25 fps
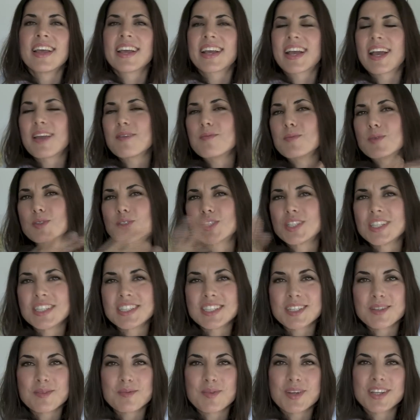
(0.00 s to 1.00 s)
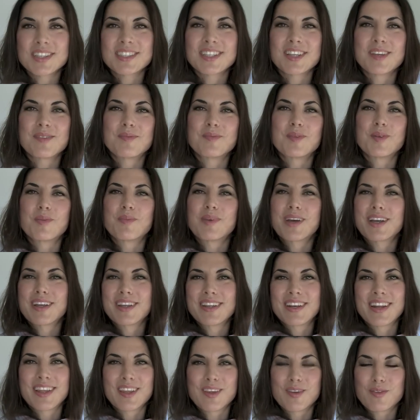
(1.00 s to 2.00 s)
que hay muchísimas en mi
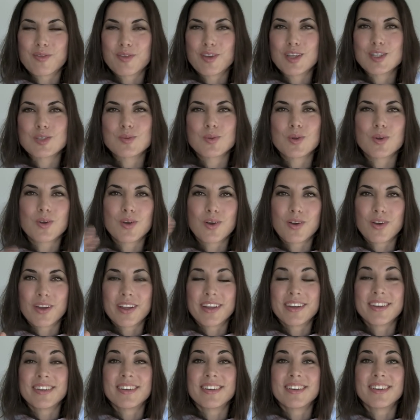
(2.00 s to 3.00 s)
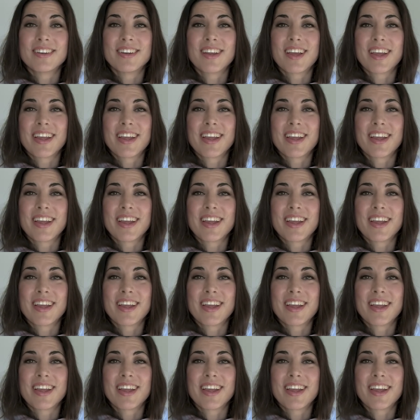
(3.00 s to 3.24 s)
página de Facebook o en,